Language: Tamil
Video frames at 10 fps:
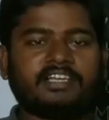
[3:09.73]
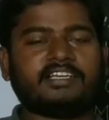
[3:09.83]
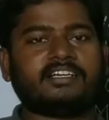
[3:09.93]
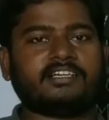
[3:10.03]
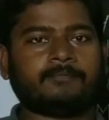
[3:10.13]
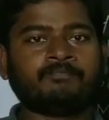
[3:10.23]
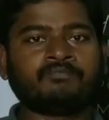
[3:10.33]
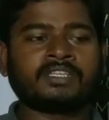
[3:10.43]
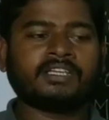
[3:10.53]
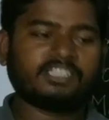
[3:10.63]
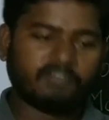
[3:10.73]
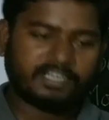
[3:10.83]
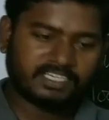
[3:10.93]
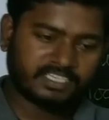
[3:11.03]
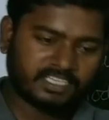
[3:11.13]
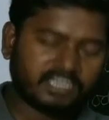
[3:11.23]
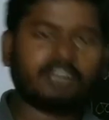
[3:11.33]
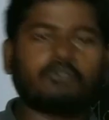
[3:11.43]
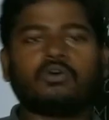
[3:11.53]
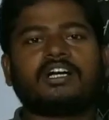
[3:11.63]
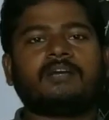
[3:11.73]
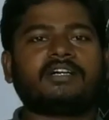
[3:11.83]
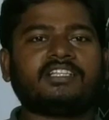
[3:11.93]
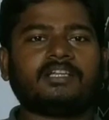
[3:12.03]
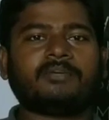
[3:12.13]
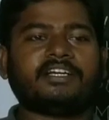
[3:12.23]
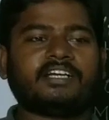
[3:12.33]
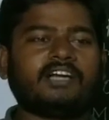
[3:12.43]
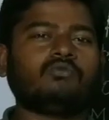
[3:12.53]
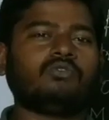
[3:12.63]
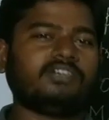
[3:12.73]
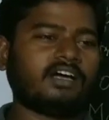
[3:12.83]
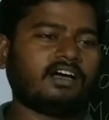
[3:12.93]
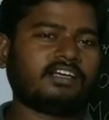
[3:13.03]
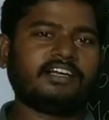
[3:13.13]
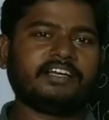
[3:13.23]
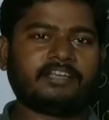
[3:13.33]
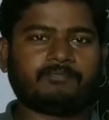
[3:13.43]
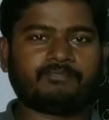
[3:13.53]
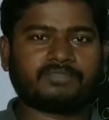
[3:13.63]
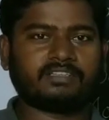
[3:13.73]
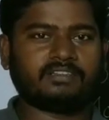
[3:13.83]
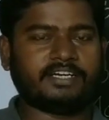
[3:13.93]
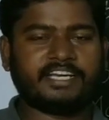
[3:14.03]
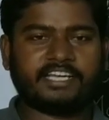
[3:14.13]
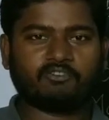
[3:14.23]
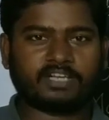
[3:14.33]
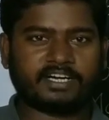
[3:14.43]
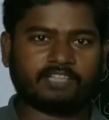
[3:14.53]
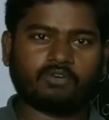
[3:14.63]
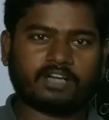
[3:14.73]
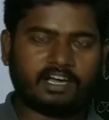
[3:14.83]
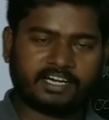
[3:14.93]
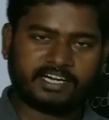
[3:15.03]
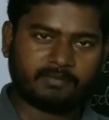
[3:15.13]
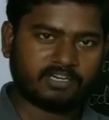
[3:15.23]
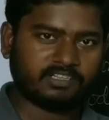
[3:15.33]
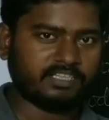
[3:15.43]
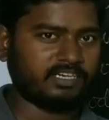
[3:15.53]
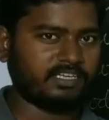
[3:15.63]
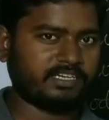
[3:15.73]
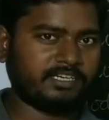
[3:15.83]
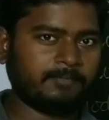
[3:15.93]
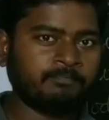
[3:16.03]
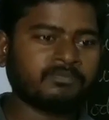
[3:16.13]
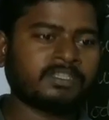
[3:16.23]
எல்லாம் இருக்குது இந்த வைரஸ் எதனால் உருவாக்கப்பட்டது அப்படின்னா ஒரு ஆர்என்ஏ இதில் டிஎன்ஏ கூட கிடையாது ஒரு ஆரண்யம் மட்டும்தான் இதில் இருக்குது